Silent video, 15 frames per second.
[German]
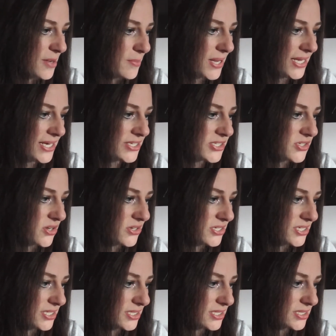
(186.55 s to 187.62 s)

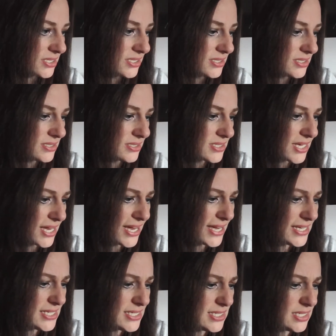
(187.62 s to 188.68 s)
Panasonic
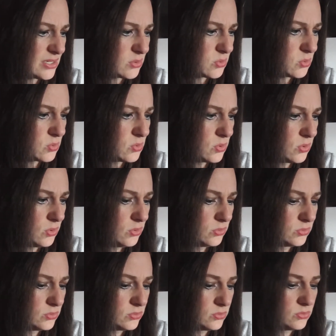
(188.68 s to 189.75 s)
3DO.
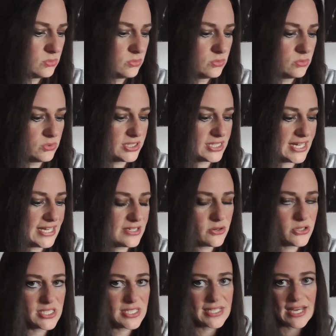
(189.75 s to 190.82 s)
Ich halte
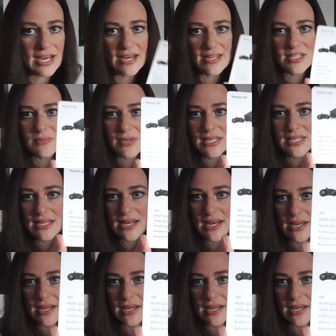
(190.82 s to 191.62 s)
euch die Karte mal hier